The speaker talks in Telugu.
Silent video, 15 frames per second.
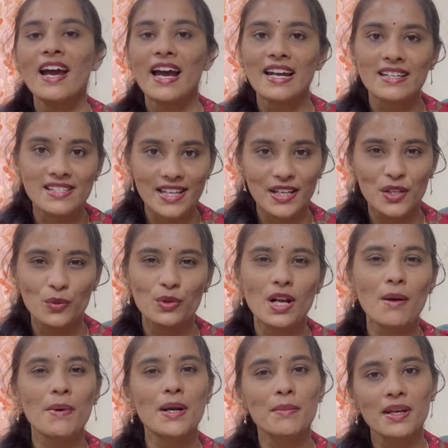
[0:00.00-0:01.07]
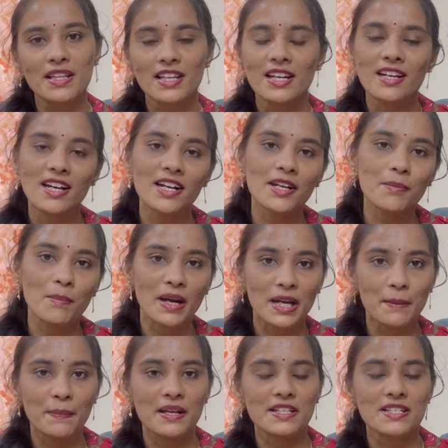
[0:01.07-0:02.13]
అండ్ సెక్యూర్గా మనం ఏదైనా కానీ
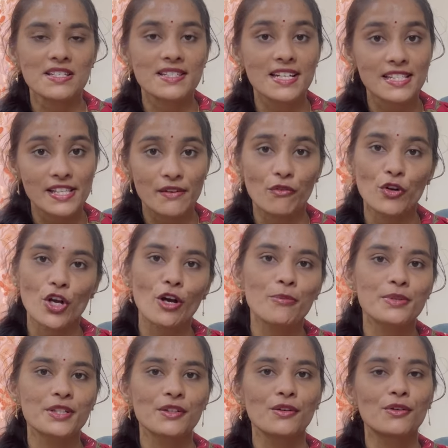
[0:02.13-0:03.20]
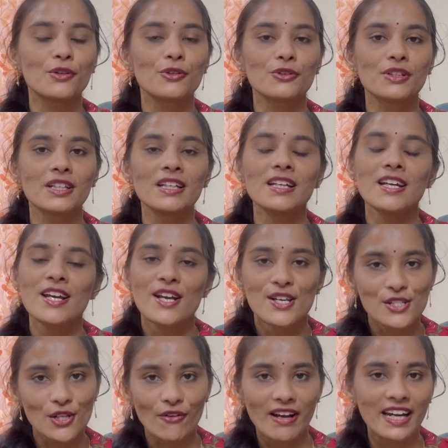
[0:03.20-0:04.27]
మనీ పే చేసిన సీఓడే ఆప్షన్ ఉంటుంది
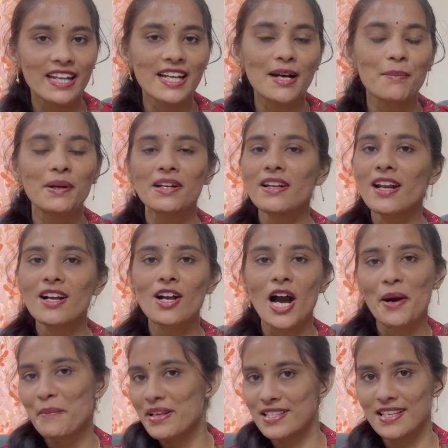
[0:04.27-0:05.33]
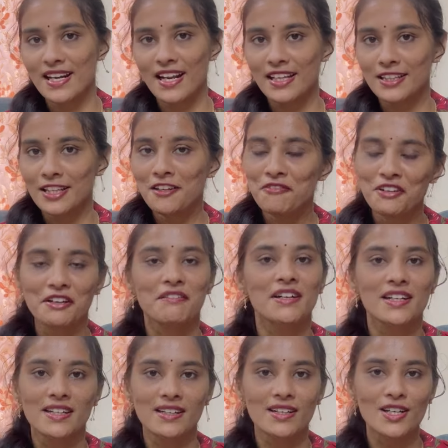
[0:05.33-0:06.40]
సో ఇవన్నీ కాబట్టి నాకు అమెజాన్ అయితే
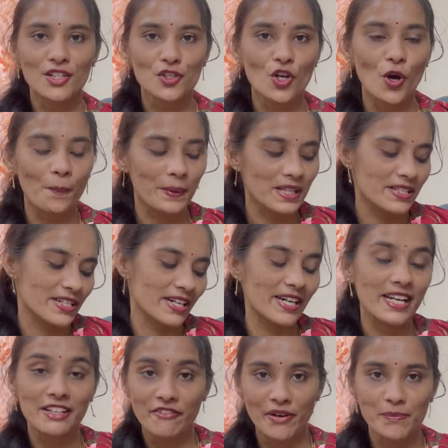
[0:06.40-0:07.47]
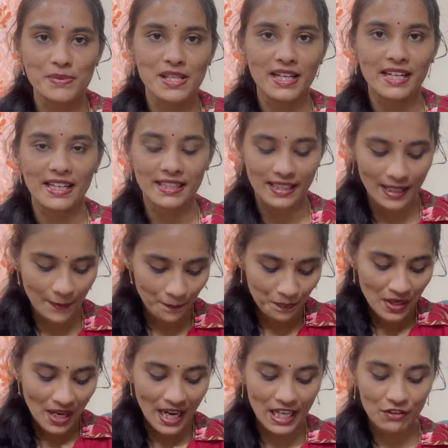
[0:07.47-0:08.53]
ఫేవరెట్ షాపింగ్ చేయడానికి వెబ్సైట్ అయితే
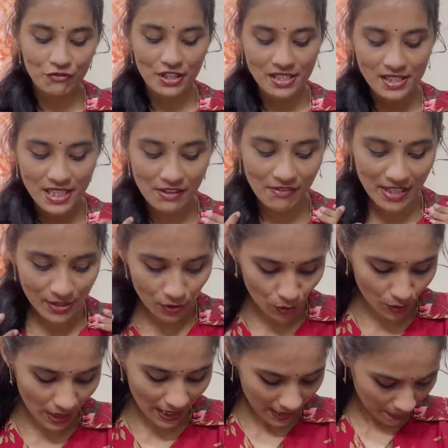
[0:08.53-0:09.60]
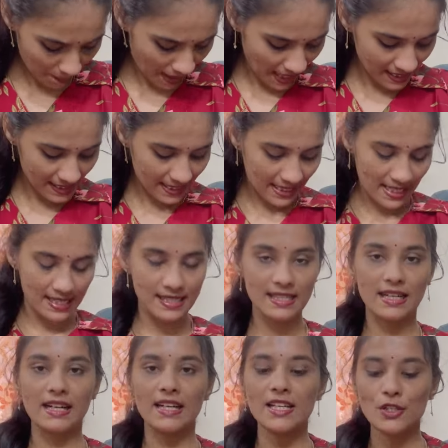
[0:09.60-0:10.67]
అండ్ ఫస్ట్ నేను వేసుకున్న ఈ మ్యాక్సీ డ్రెస్
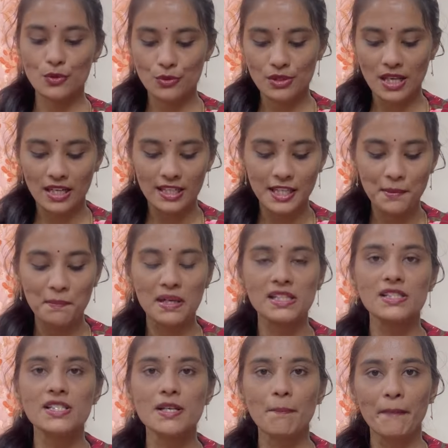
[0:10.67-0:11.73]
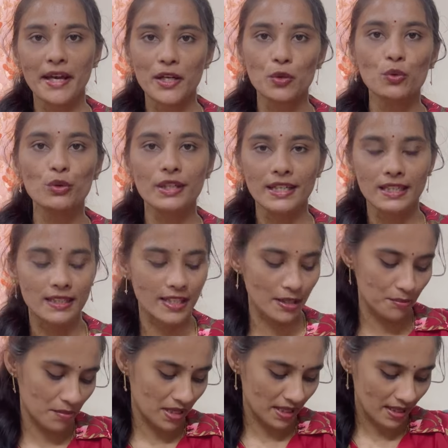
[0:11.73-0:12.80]
అండి చూసారు కదా మంచి మెరూన్ రెడ్
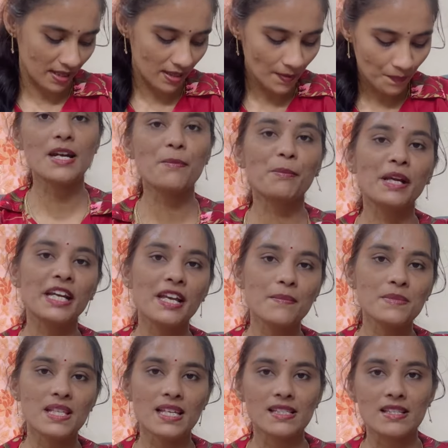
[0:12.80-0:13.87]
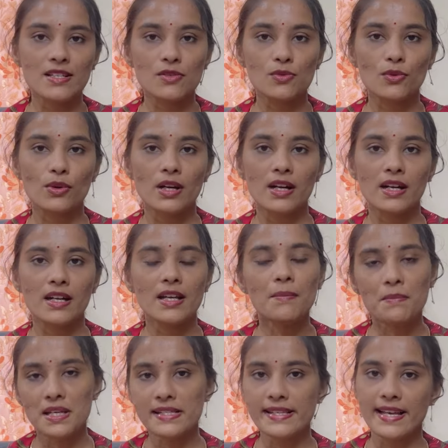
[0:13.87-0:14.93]
అనమాట నేను మీడియం సైజ్ తీసుకున్నానండి
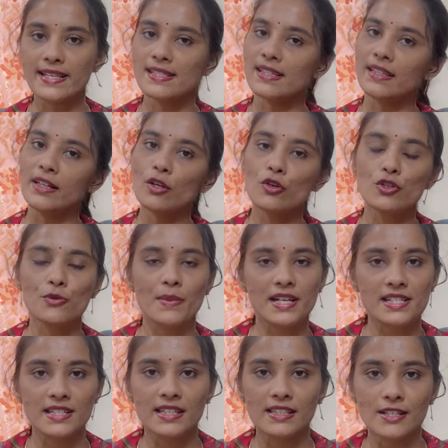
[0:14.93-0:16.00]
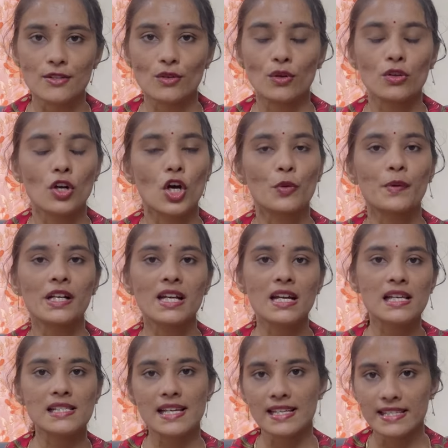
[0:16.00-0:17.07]
మీ సైజ్ కంటే కొంచెం ఎక్స్ట్రా తీసుకోండి నార్మల్గా
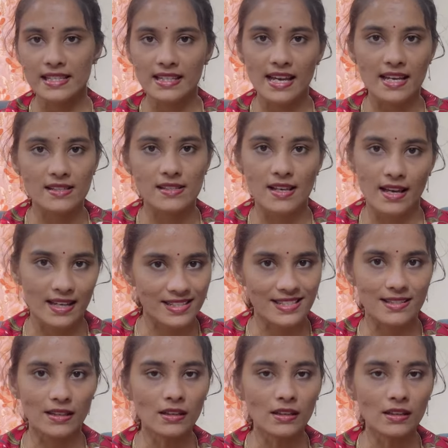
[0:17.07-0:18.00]
నా సైజ్ అయితే ఎక్స్ ఎస్